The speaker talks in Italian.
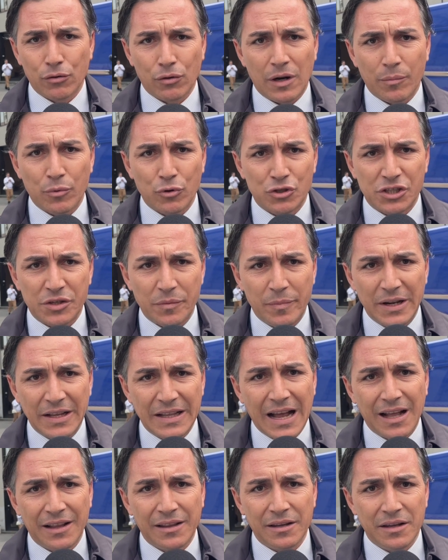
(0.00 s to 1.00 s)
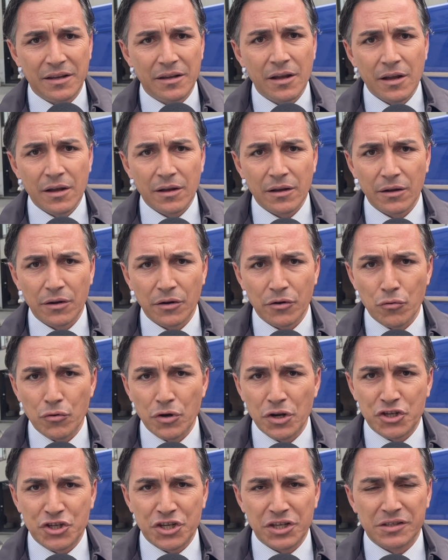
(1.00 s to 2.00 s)
la possibilità di eh,
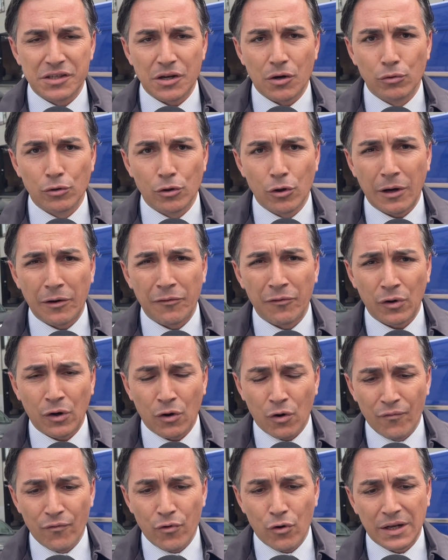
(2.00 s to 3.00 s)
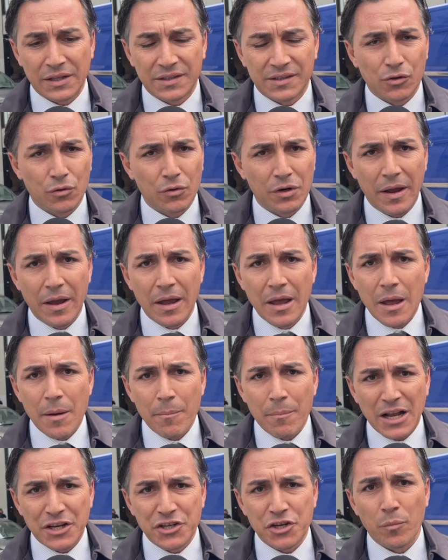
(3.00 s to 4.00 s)
riunirci in seconda convocazione,
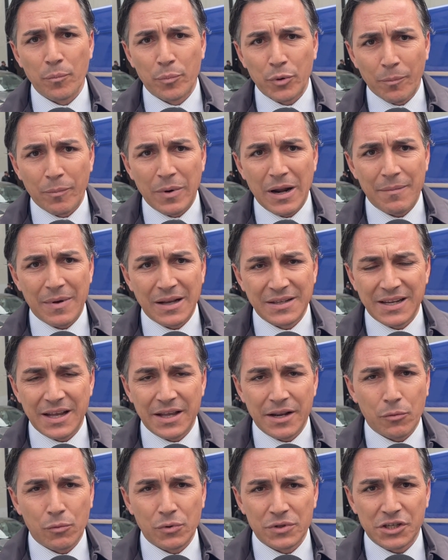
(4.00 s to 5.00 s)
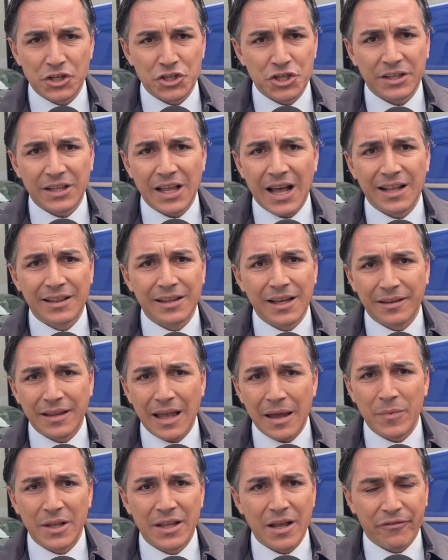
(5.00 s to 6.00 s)
ma c'è un problema serio, questa città ha dei
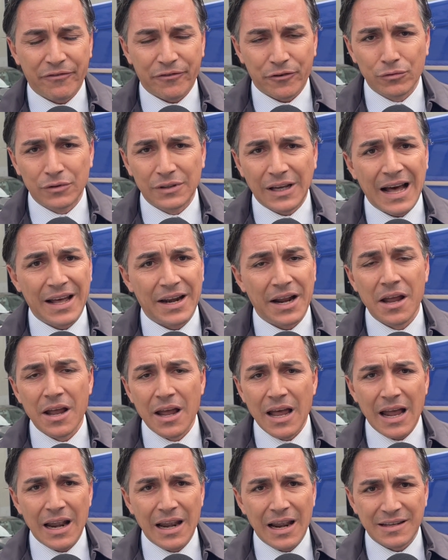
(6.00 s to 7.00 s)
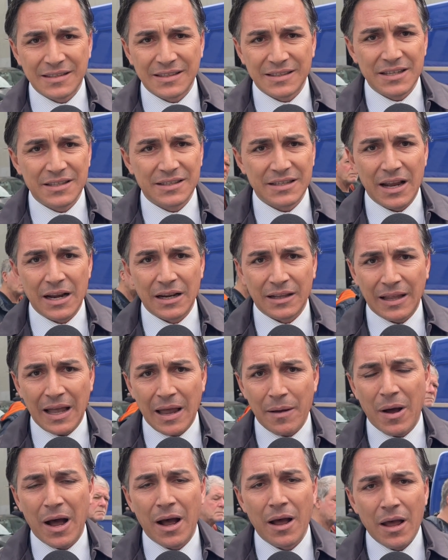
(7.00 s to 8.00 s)
temi da affrontare e l'assise è il
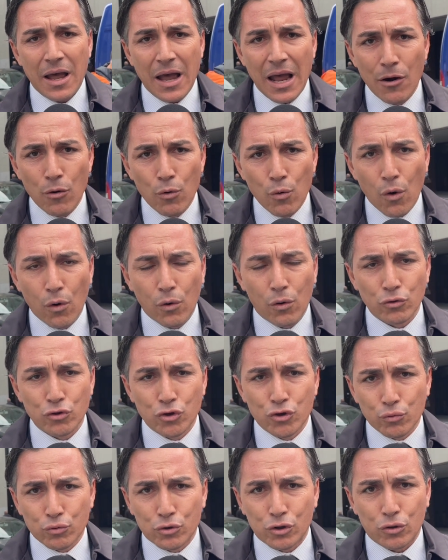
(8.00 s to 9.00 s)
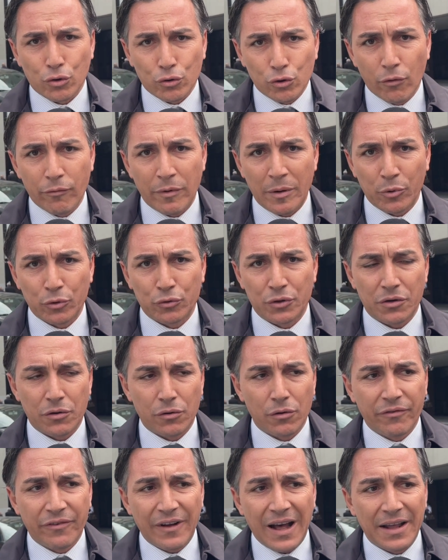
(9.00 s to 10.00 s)
tema, è il luogo giusto dove
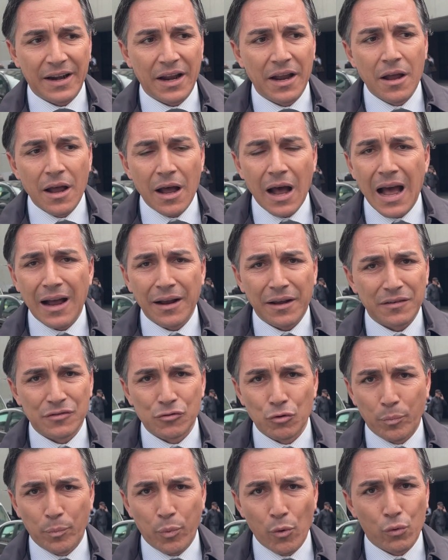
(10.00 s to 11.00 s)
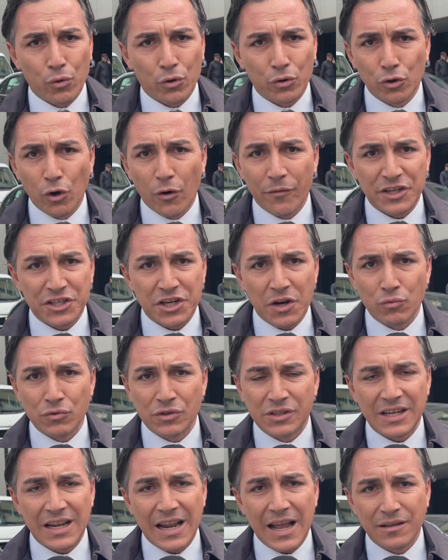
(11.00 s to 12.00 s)
poterlo fare, anche sul PUC dove c'è un
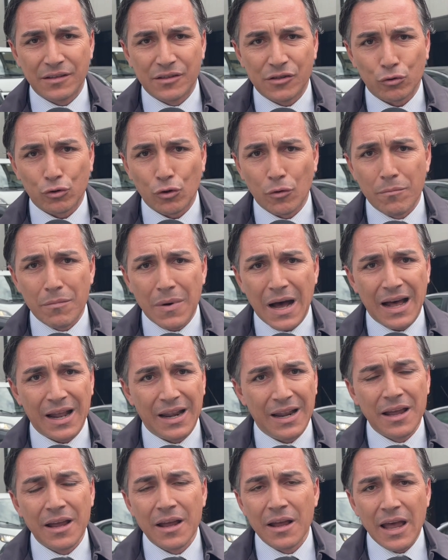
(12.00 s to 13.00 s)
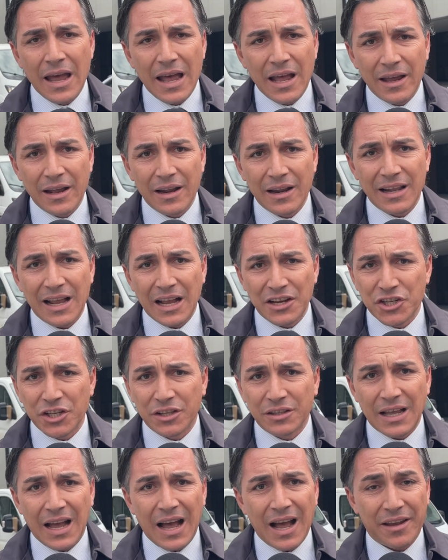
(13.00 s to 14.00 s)
silenzio silenzio tombale e la
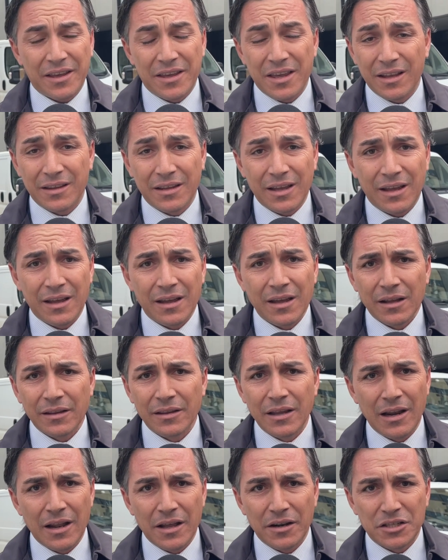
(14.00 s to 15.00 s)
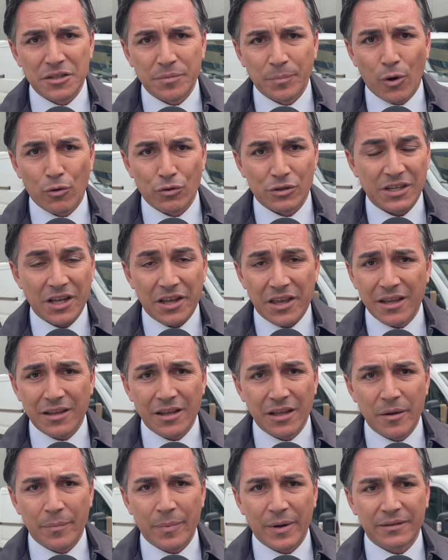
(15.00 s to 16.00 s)
città chiede delle risposte, chiede
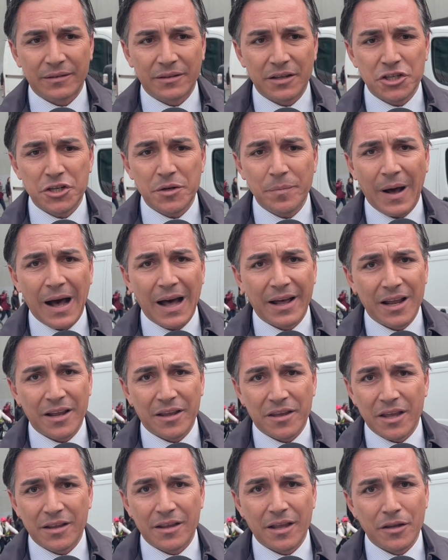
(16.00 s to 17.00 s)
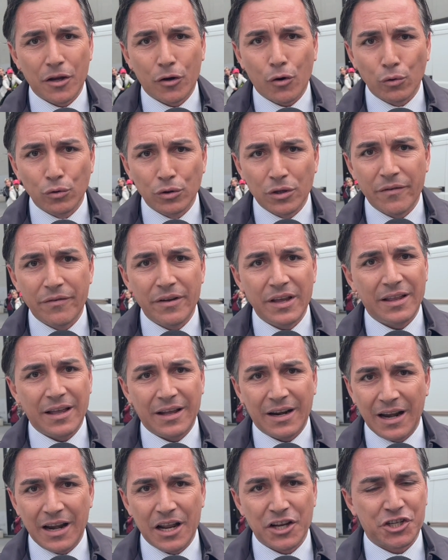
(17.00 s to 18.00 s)
di partecipare, chiede di
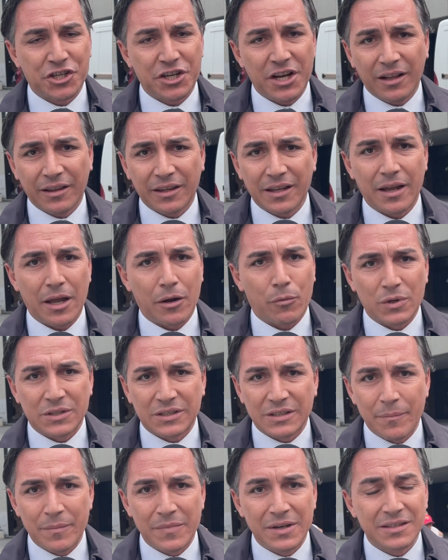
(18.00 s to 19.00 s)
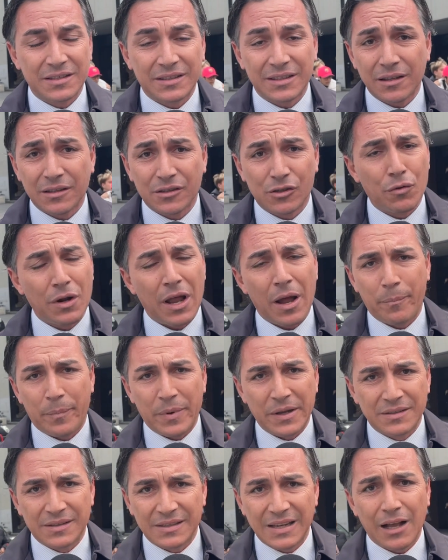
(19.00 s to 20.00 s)
condividere le scelte che questa amministrazione ha
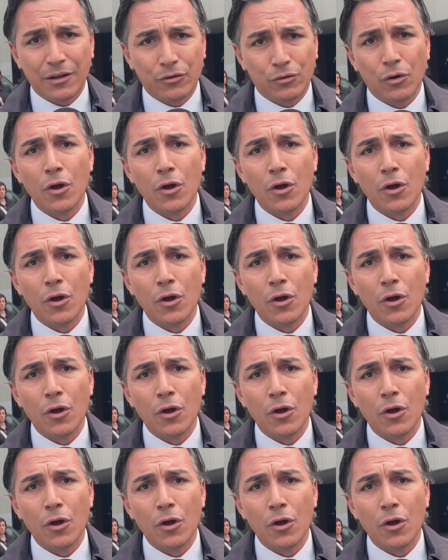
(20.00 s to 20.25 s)
pensato